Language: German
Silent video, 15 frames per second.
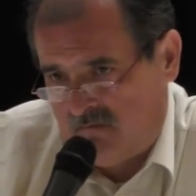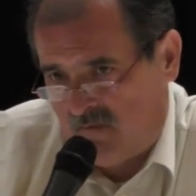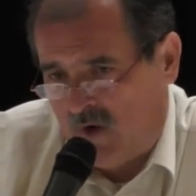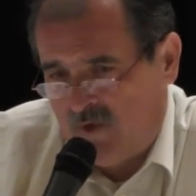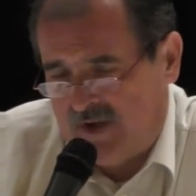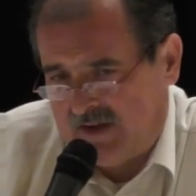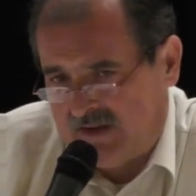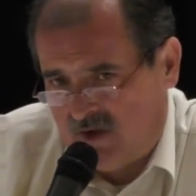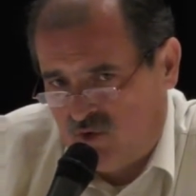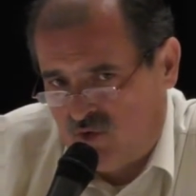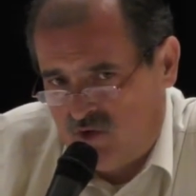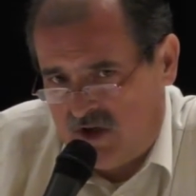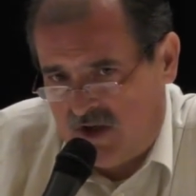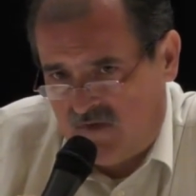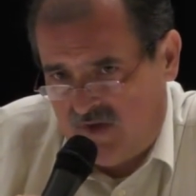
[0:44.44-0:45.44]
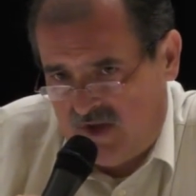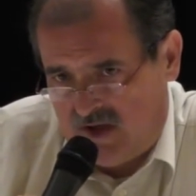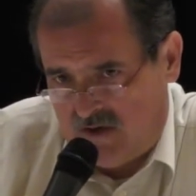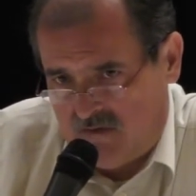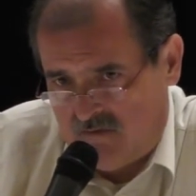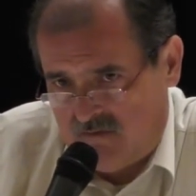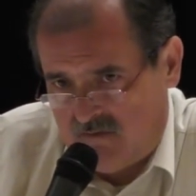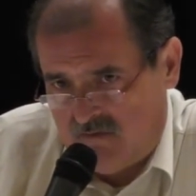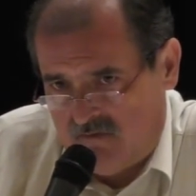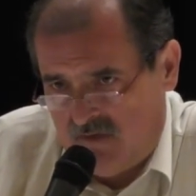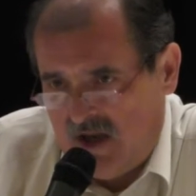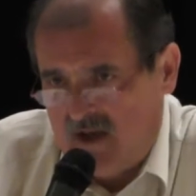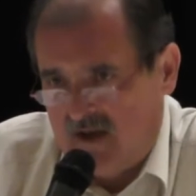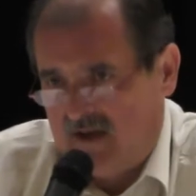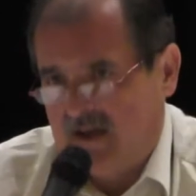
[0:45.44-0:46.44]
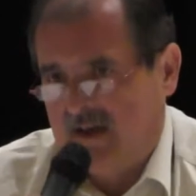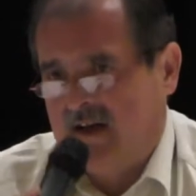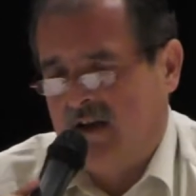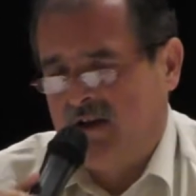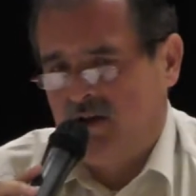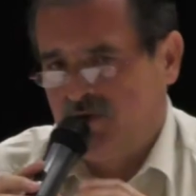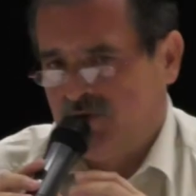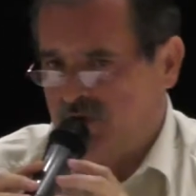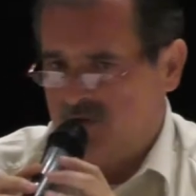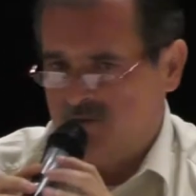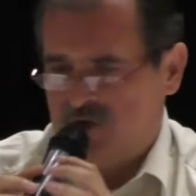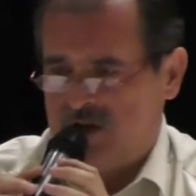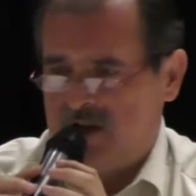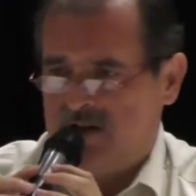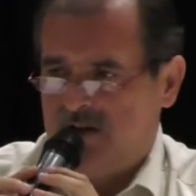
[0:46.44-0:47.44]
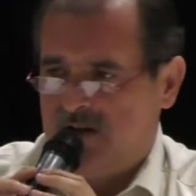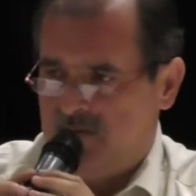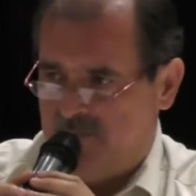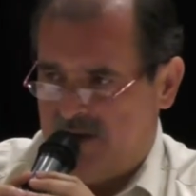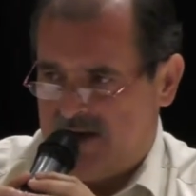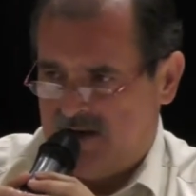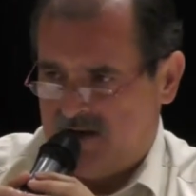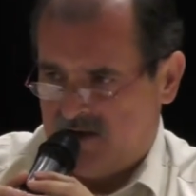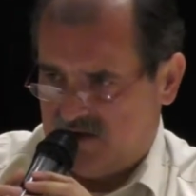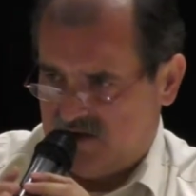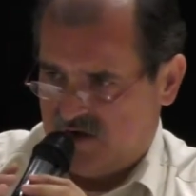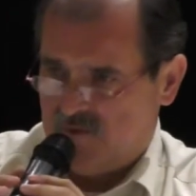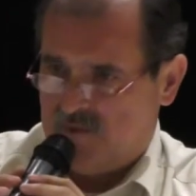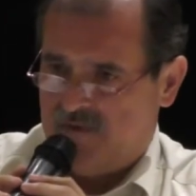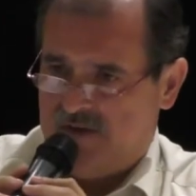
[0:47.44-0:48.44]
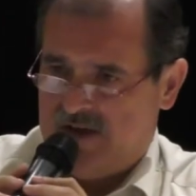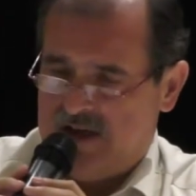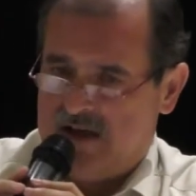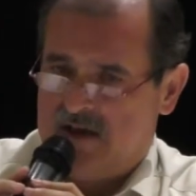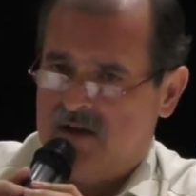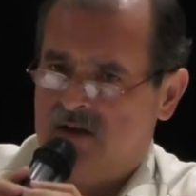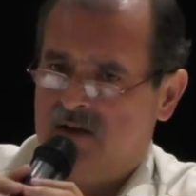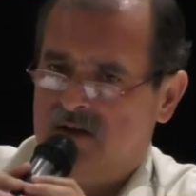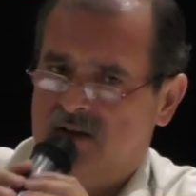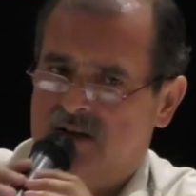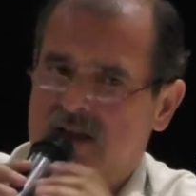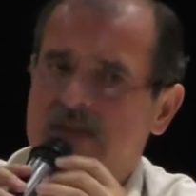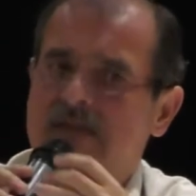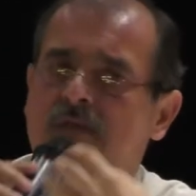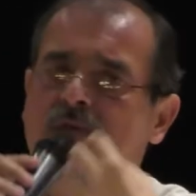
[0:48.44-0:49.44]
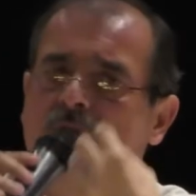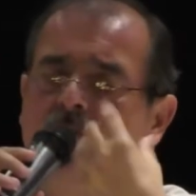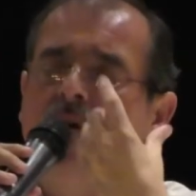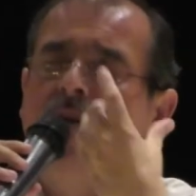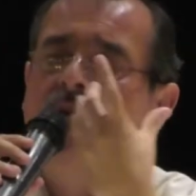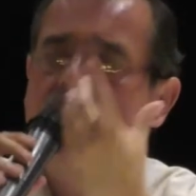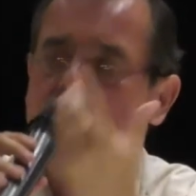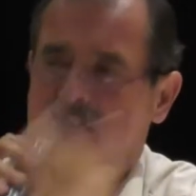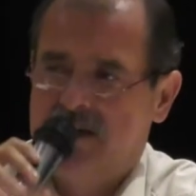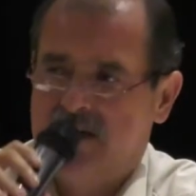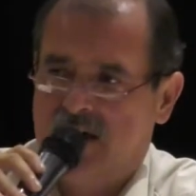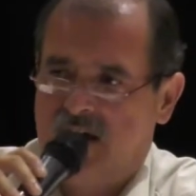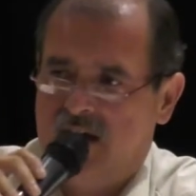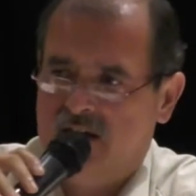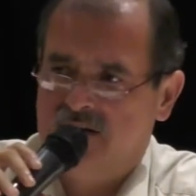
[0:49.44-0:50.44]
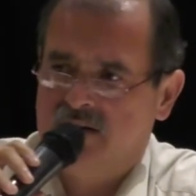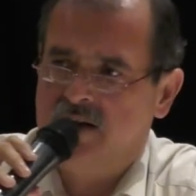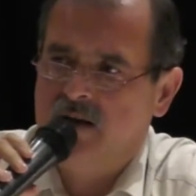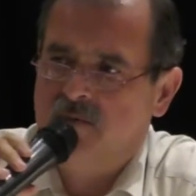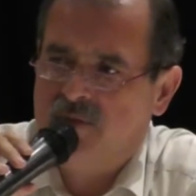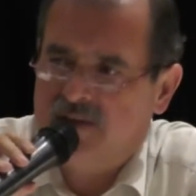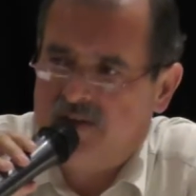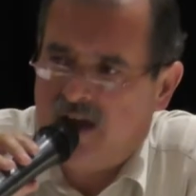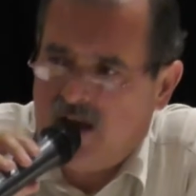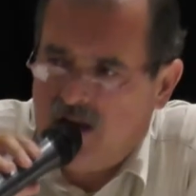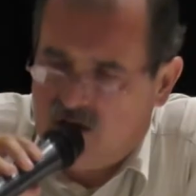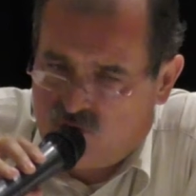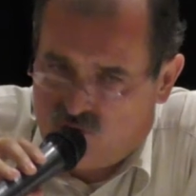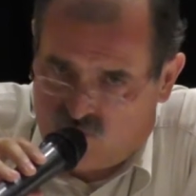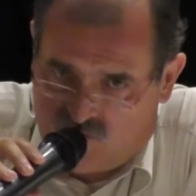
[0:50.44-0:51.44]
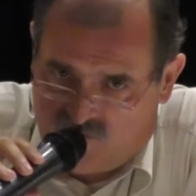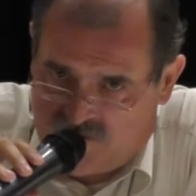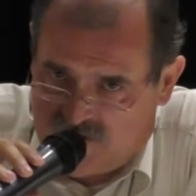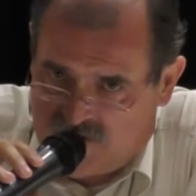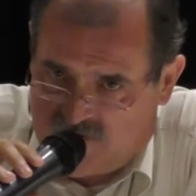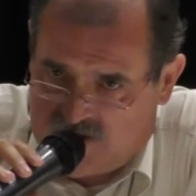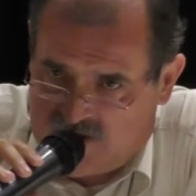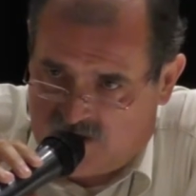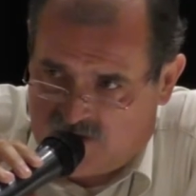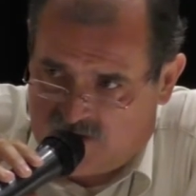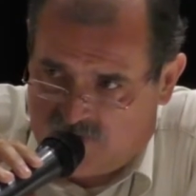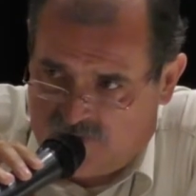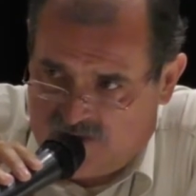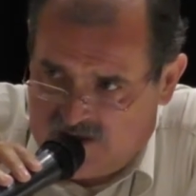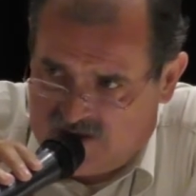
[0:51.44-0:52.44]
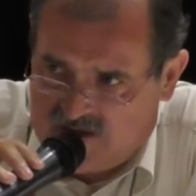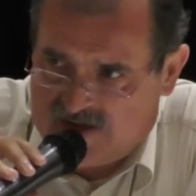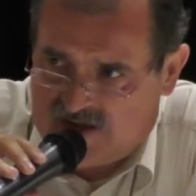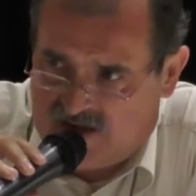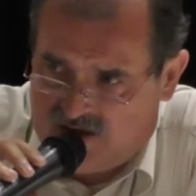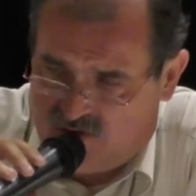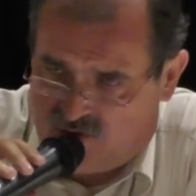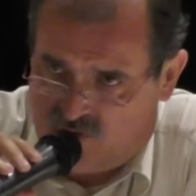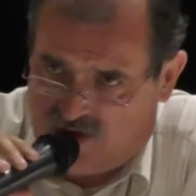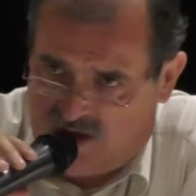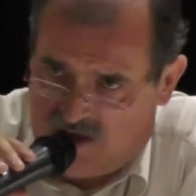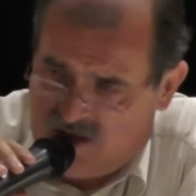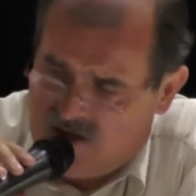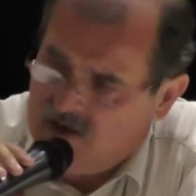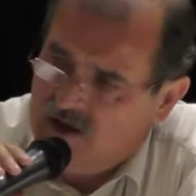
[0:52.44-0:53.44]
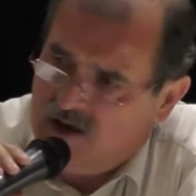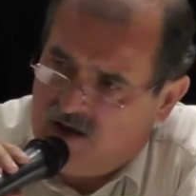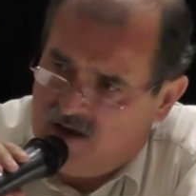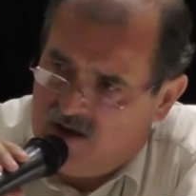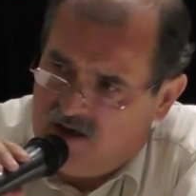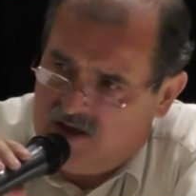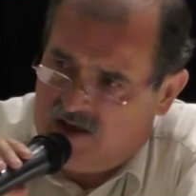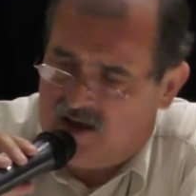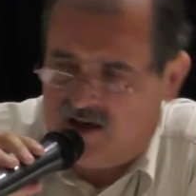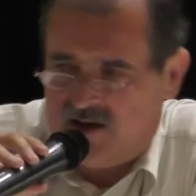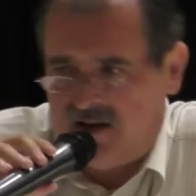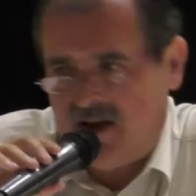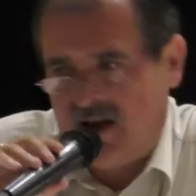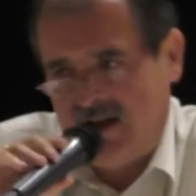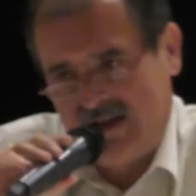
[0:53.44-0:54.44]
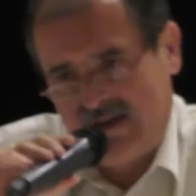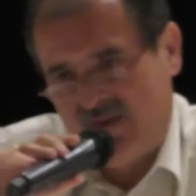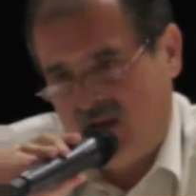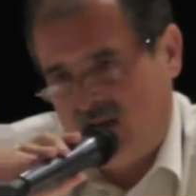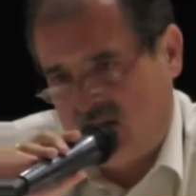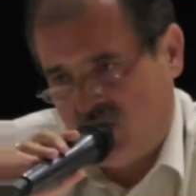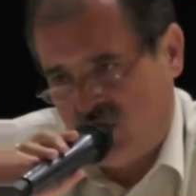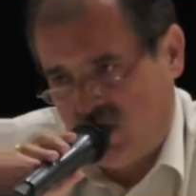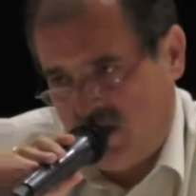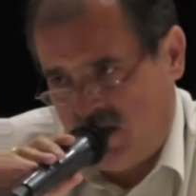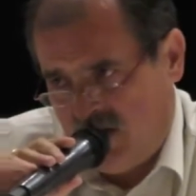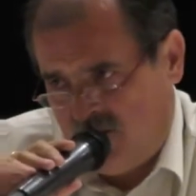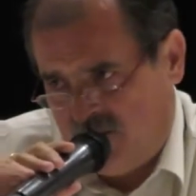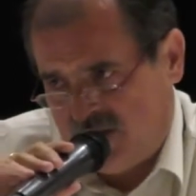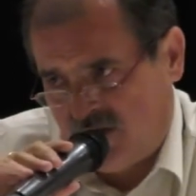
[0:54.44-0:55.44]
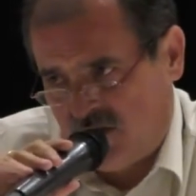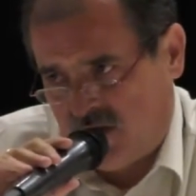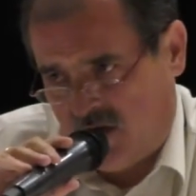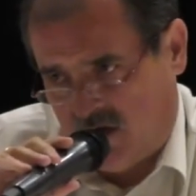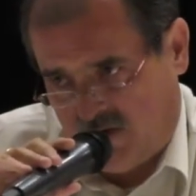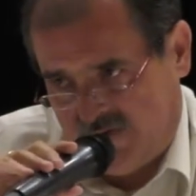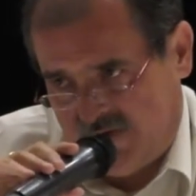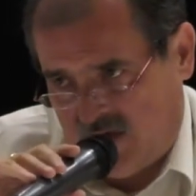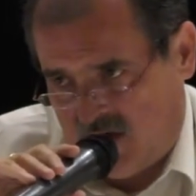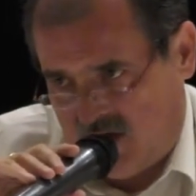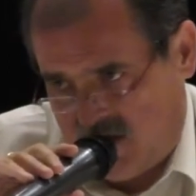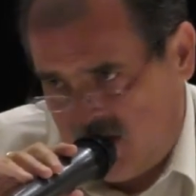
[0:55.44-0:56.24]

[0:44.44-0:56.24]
und hat dann hohe Gewinne. Dann kann er unter Umständen den Banker dazu bewegen, diese Verbindlichkeit in eine Beteiligung umzuwandeln. Der Banker sagt, okay, ich halte ein, zwei Jahre still, bis du den Auftrag